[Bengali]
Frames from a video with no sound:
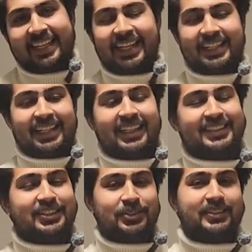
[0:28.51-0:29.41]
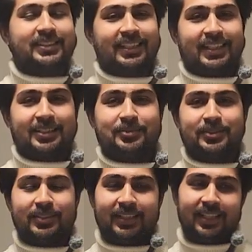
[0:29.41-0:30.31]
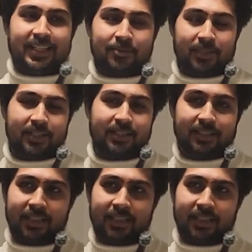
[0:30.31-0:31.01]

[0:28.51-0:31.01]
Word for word: অ্যান্ড আজকে হচ্ছে আলহামদুলিল্লাহ আমার